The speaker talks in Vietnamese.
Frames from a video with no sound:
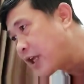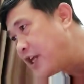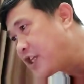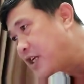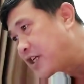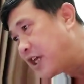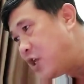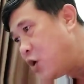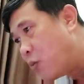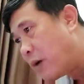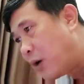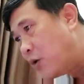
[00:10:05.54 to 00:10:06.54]
Thấy chân khí
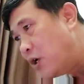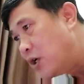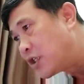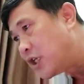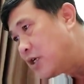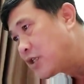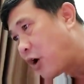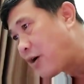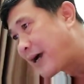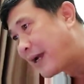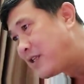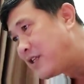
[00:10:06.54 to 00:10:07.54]
hùng hậu, chứng tỏ
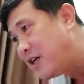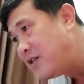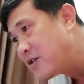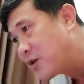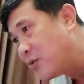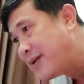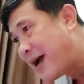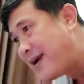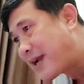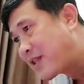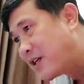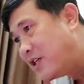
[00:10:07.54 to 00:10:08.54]
cảnh giới cũng đã
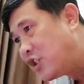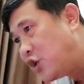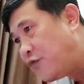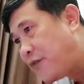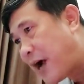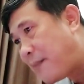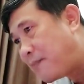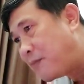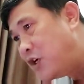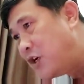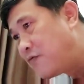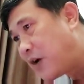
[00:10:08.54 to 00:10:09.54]
đạt tới siêu phàm
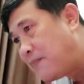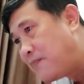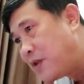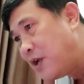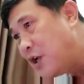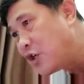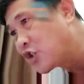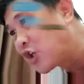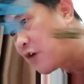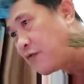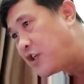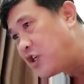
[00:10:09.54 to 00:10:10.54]
lương phẩm.
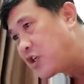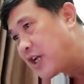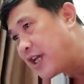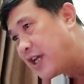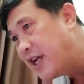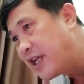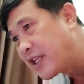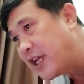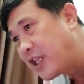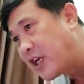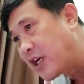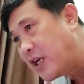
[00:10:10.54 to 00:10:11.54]
So với trước đây,
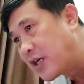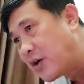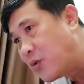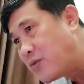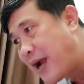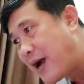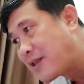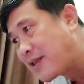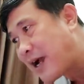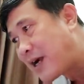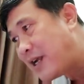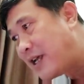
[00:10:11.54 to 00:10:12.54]
thì thực lực cũng đã
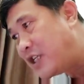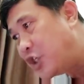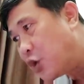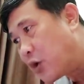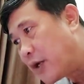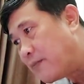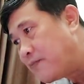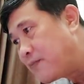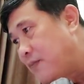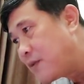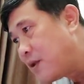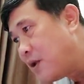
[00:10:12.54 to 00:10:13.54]
tăng lên nhiều lần.
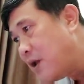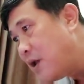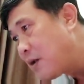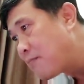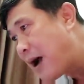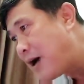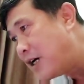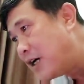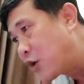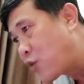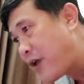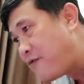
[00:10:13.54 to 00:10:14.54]
Ba
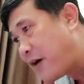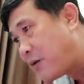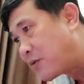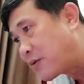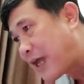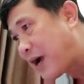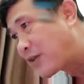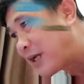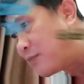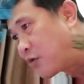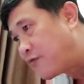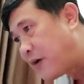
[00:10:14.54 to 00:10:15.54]
người quay vòng tạo
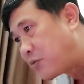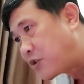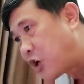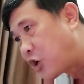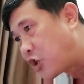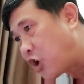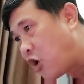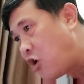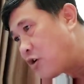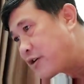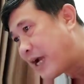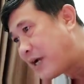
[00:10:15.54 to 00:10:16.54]
thành một vòng tròn nhỏ
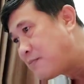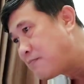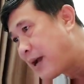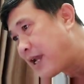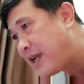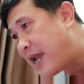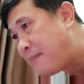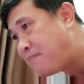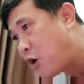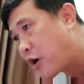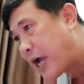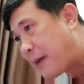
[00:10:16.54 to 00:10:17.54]
đánh bay
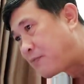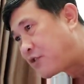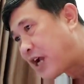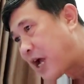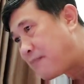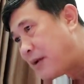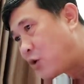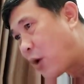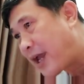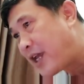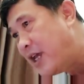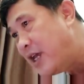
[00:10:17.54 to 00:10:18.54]
đám bọ cạp ra bên
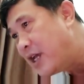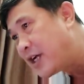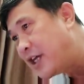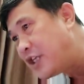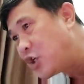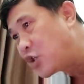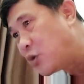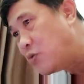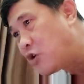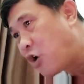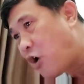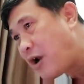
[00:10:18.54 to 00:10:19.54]
ngoài, khiến cho chúng
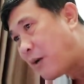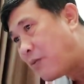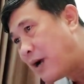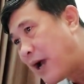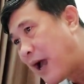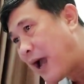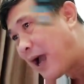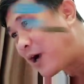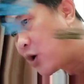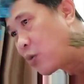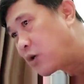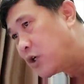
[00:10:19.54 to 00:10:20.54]
khó lòng hạ
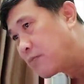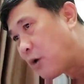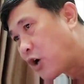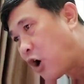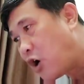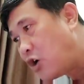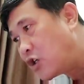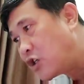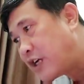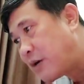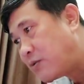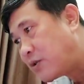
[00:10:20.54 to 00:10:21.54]
gục được bọn họ
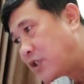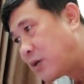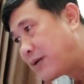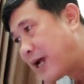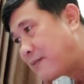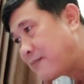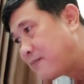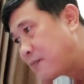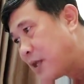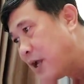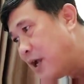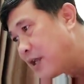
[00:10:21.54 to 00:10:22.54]
trong chốc lát.
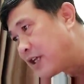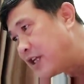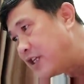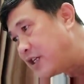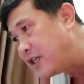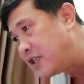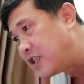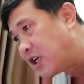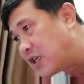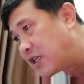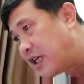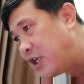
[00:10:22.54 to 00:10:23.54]
Thế nhưng
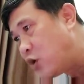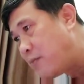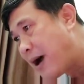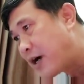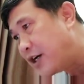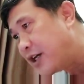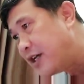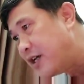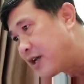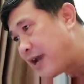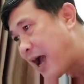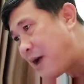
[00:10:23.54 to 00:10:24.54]
trần khí của ba người
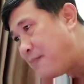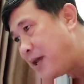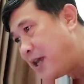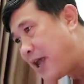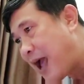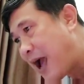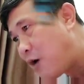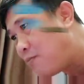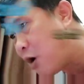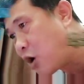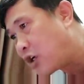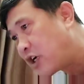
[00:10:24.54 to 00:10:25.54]
đã bị hao
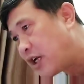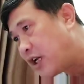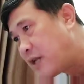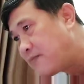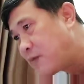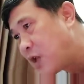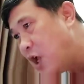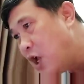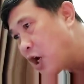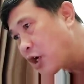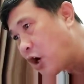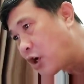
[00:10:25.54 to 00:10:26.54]
mòn gần hết.
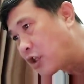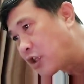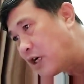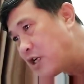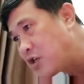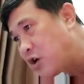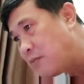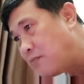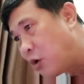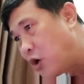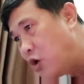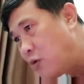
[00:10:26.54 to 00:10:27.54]
Đòn tấn
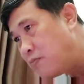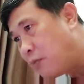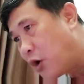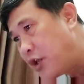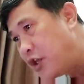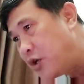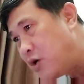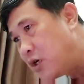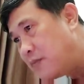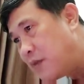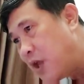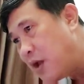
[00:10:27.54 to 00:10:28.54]
công mỗi lúc mỗi yếu
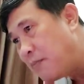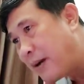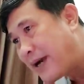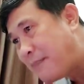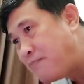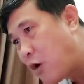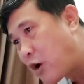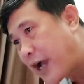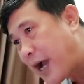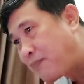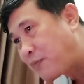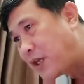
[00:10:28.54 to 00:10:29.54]
hơn, mà đám bọ
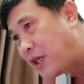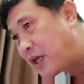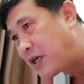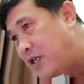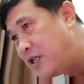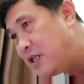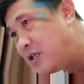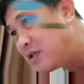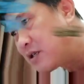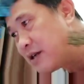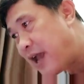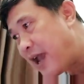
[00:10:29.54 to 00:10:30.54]
cạp thì cứ như
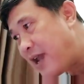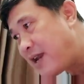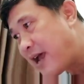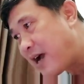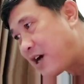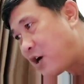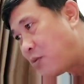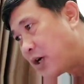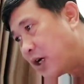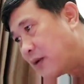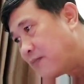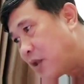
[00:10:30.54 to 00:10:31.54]
đẻ ra không
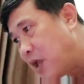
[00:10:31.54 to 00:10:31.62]
ngừng.